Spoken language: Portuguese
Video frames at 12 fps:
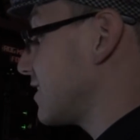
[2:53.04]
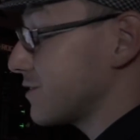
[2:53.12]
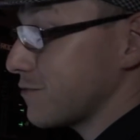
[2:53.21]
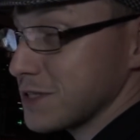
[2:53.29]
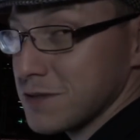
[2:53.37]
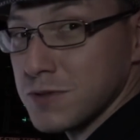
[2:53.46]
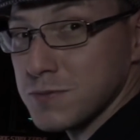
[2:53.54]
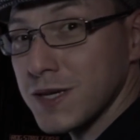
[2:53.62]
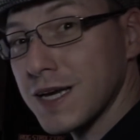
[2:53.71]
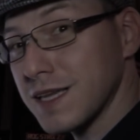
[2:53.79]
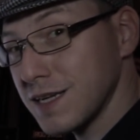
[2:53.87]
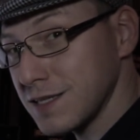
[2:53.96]
eles estão fazendo umas
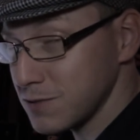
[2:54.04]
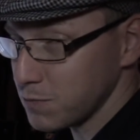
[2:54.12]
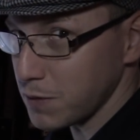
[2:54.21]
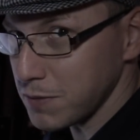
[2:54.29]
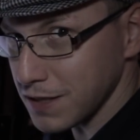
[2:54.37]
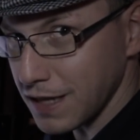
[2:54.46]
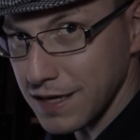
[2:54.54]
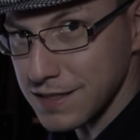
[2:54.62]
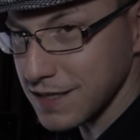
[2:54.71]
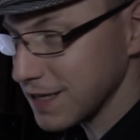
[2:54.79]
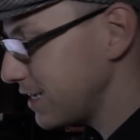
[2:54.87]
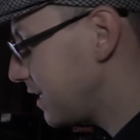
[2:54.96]
brincadeiras experimentais
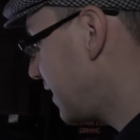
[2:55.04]
aqui.